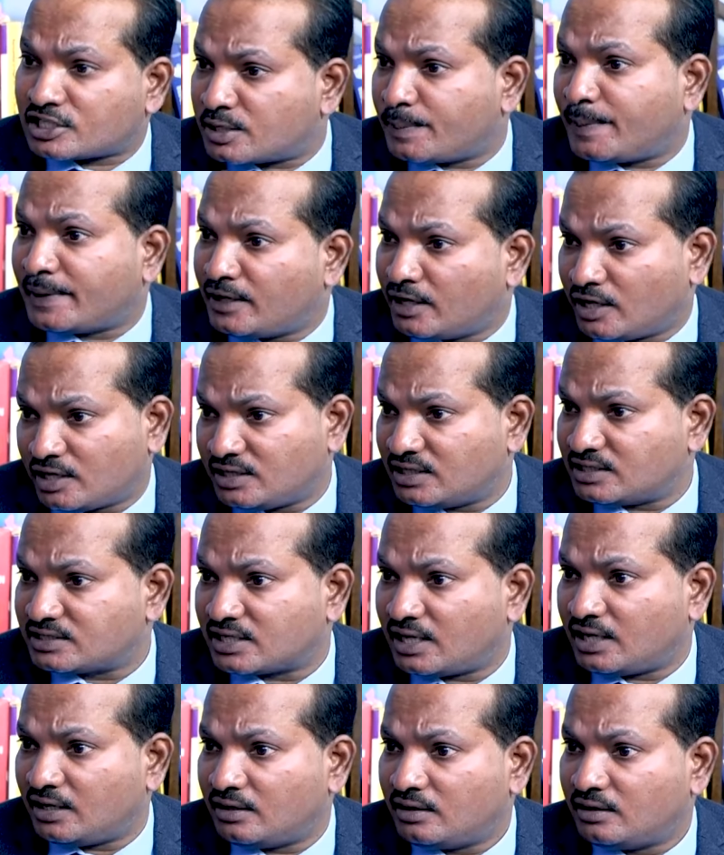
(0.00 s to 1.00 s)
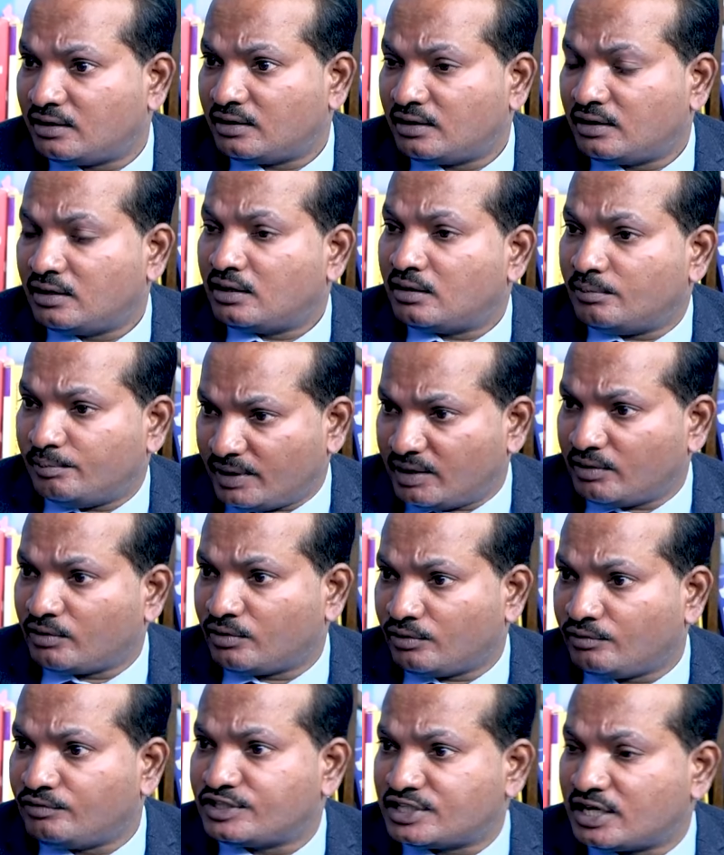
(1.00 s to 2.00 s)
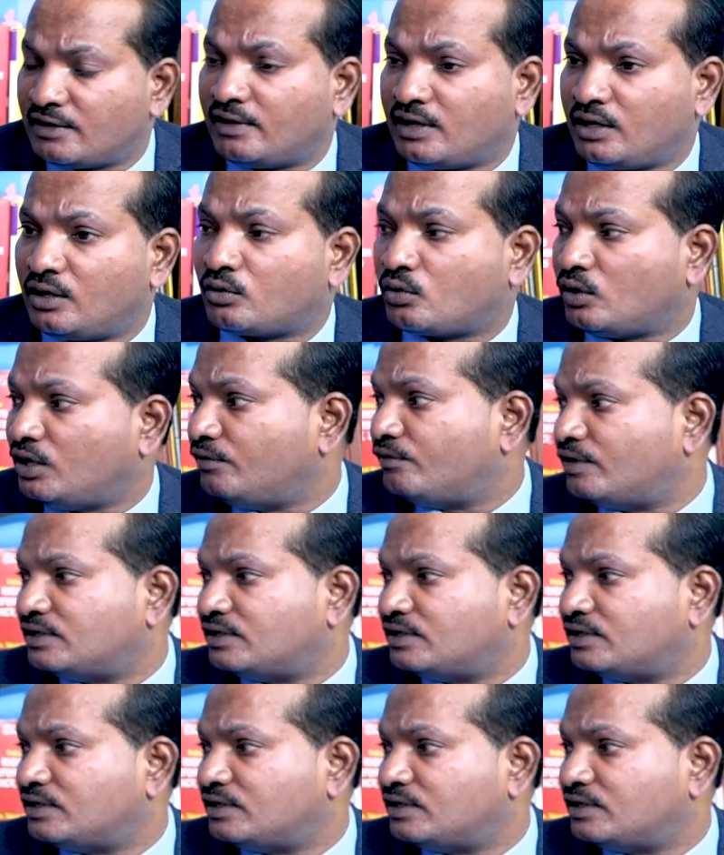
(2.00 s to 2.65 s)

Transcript: కష్టపడ్డాడో తెలుసా మేము విజయవాడలో కొన్ని